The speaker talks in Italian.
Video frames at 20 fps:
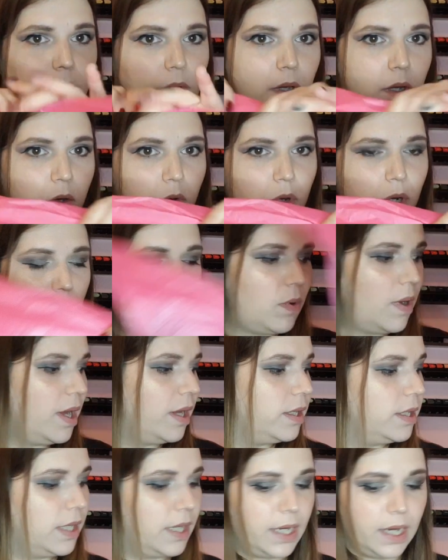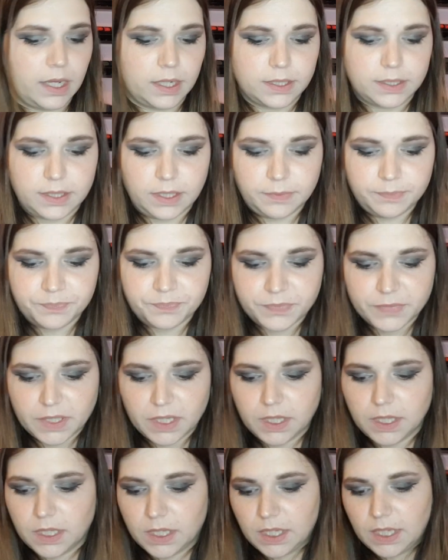eccola qua, la carta,
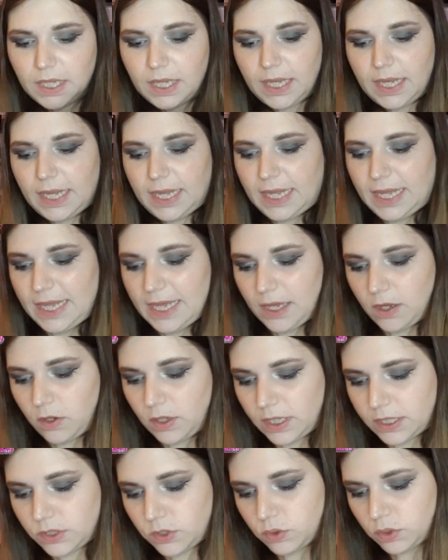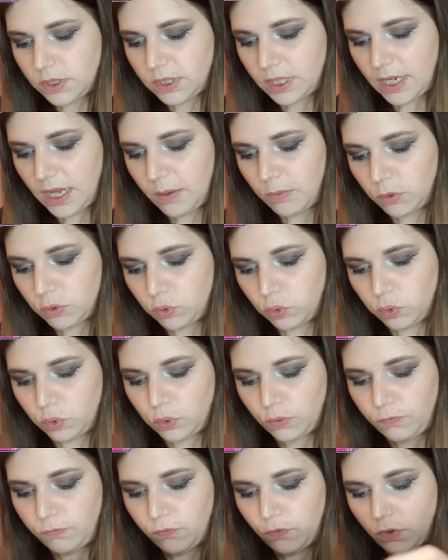e adesso tiriamo
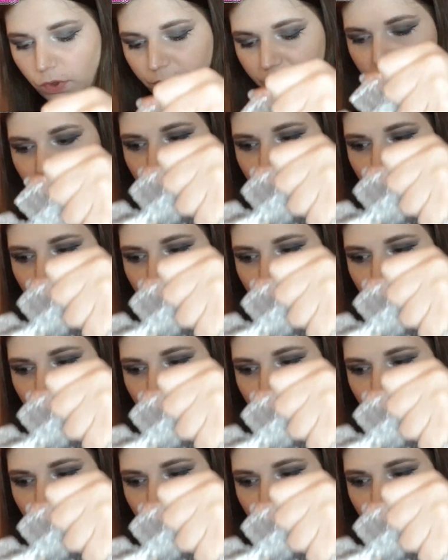tutto fuori